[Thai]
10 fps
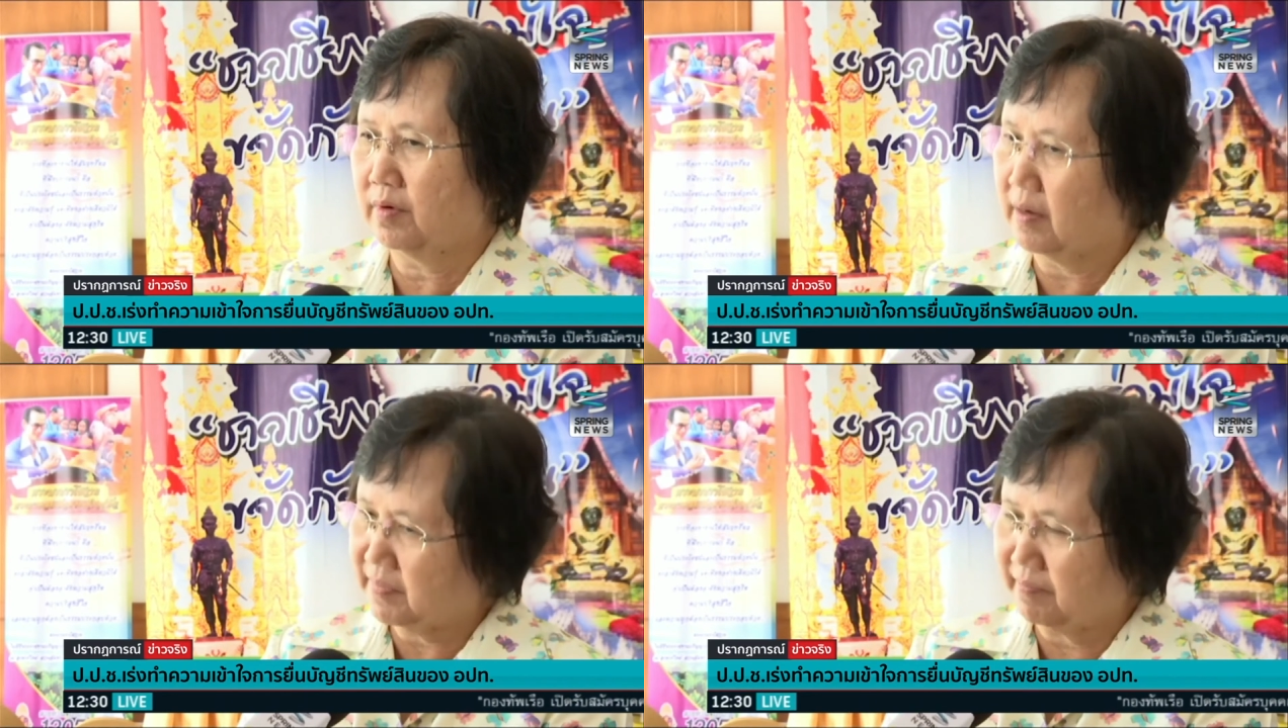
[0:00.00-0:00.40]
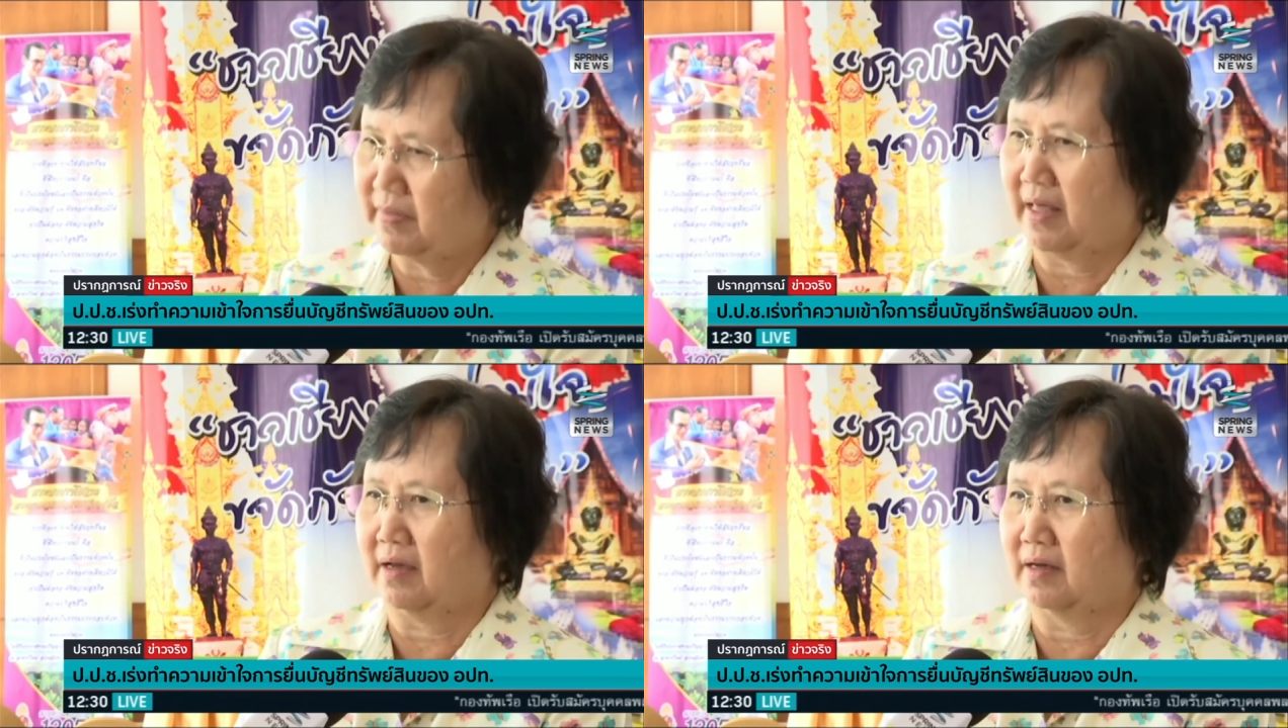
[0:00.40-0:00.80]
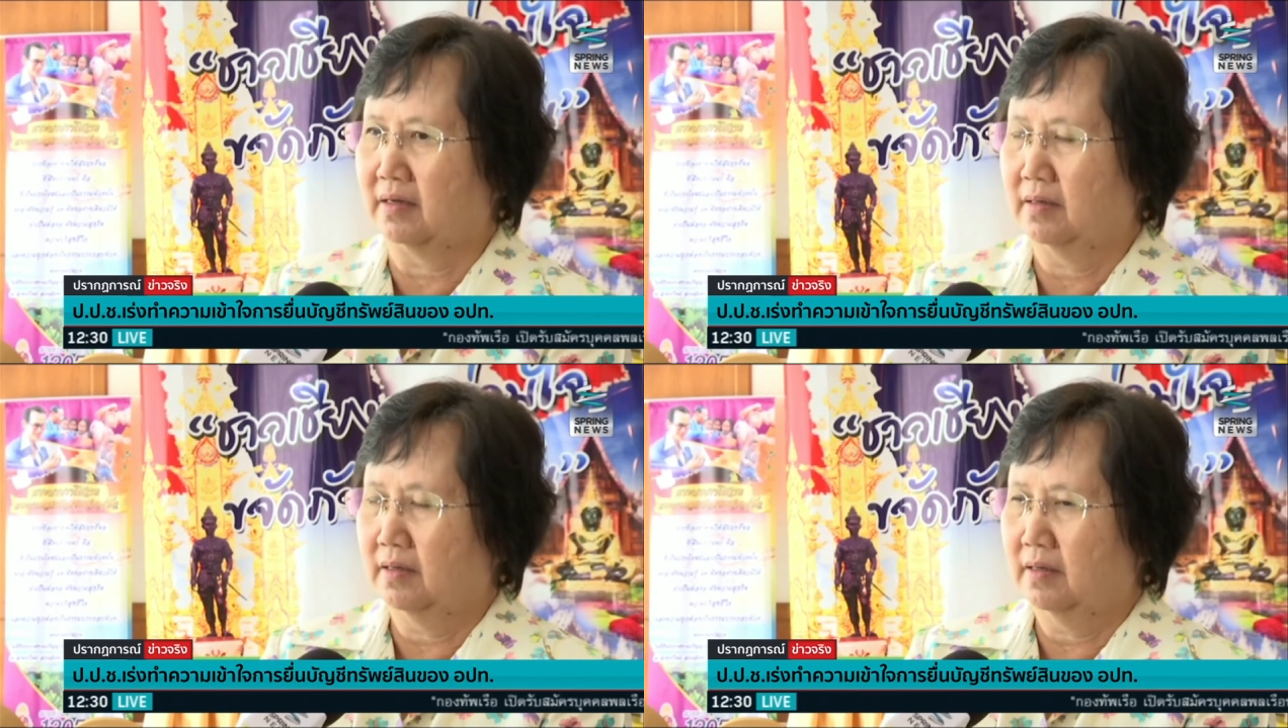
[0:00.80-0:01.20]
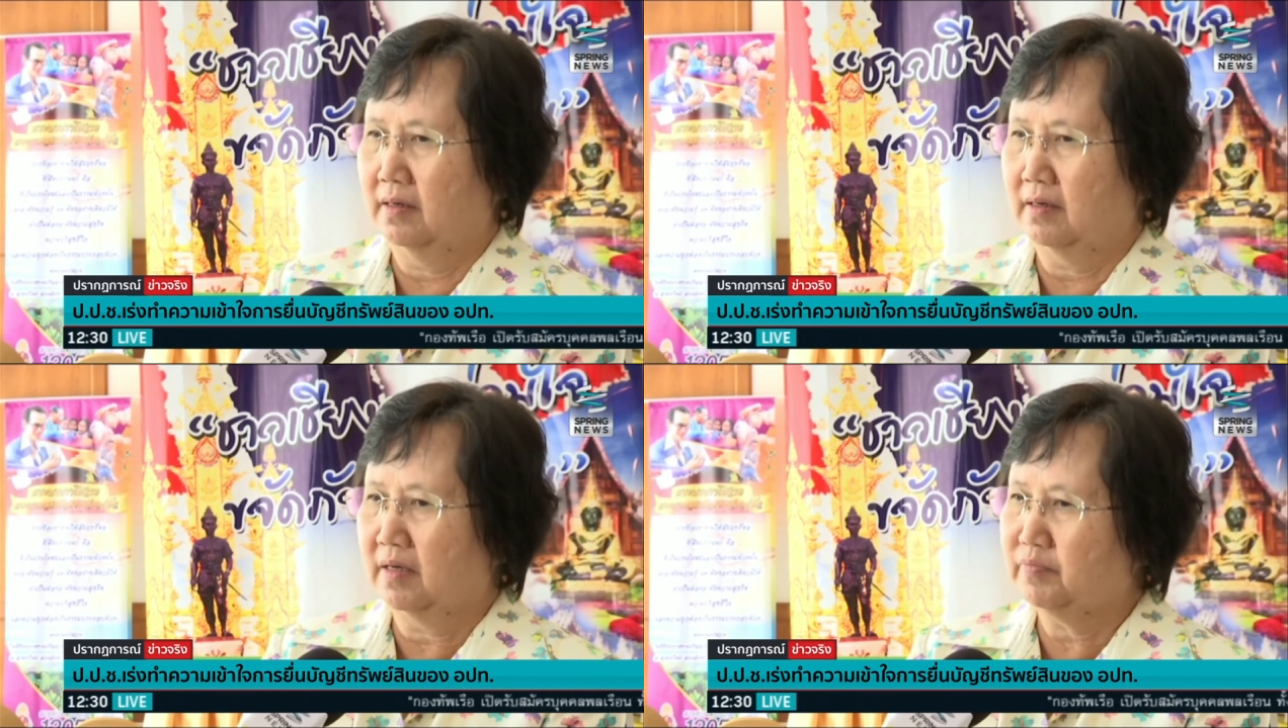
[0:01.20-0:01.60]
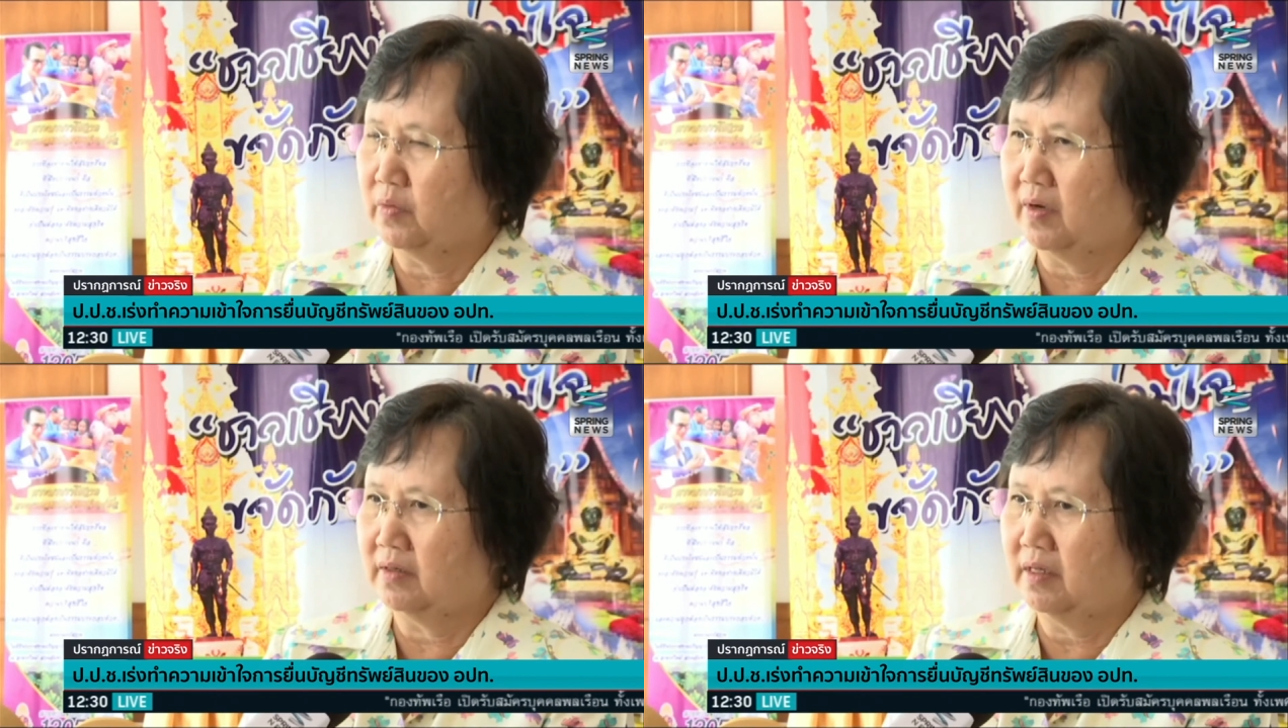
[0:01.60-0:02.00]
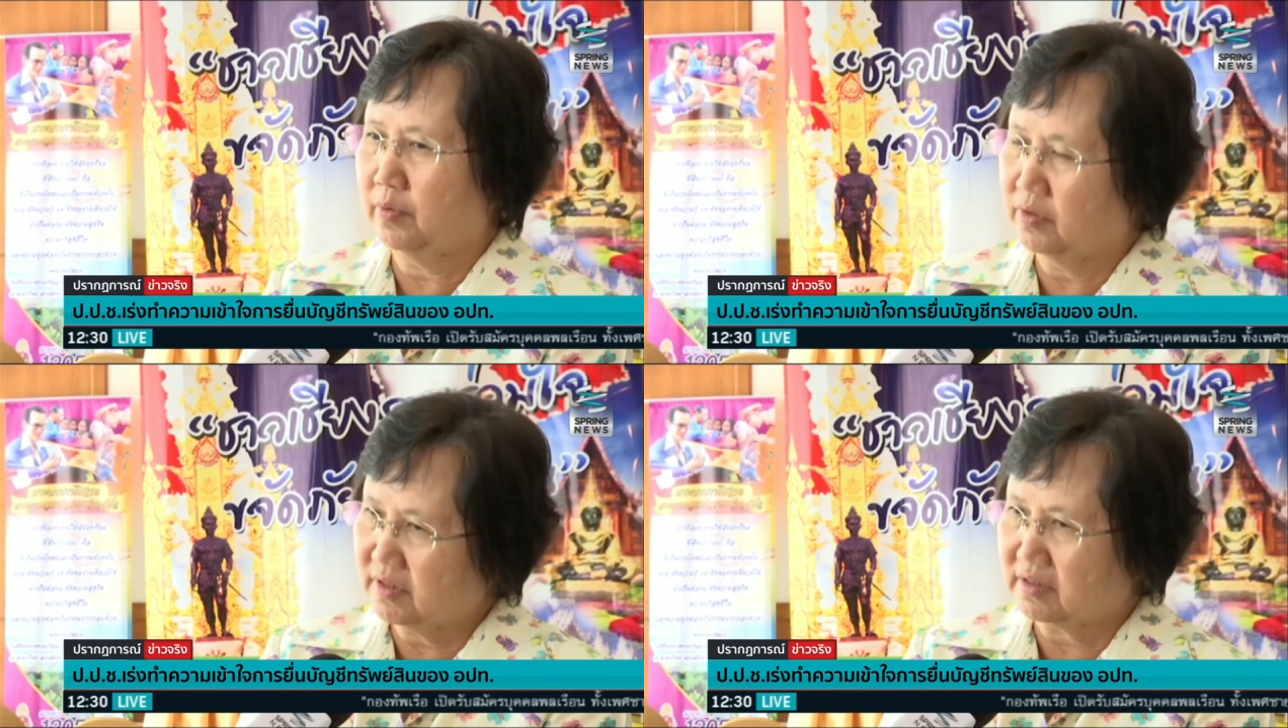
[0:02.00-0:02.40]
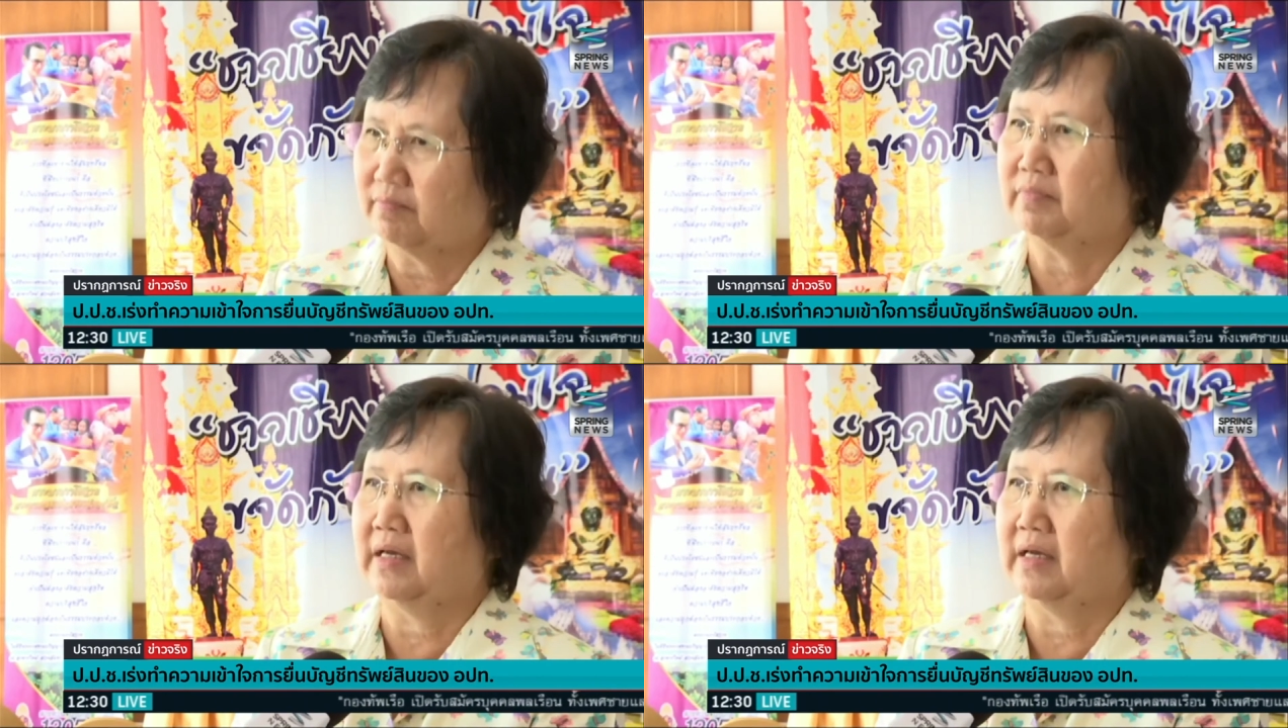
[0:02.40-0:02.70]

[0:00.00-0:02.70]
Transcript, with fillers: รับตำแหน่ง นับแต่วันที่พ้นจาก